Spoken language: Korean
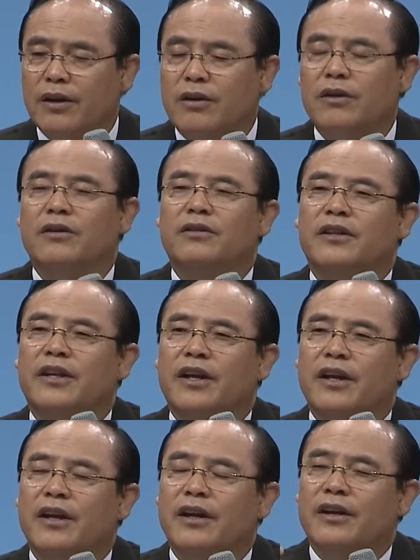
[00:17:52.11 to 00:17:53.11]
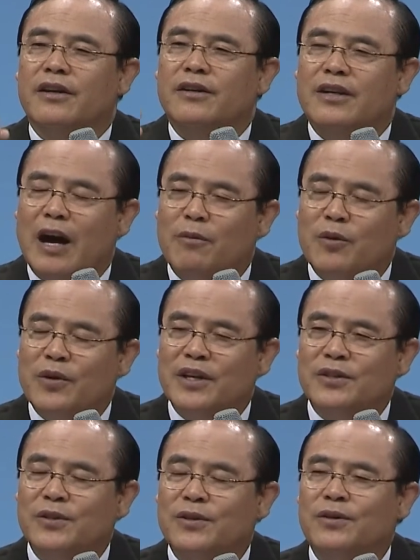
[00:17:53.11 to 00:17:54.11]
그런데 그
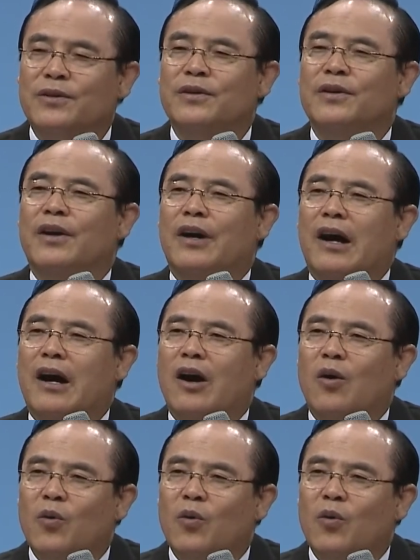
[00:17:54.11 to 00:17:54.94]
감옥에서 아,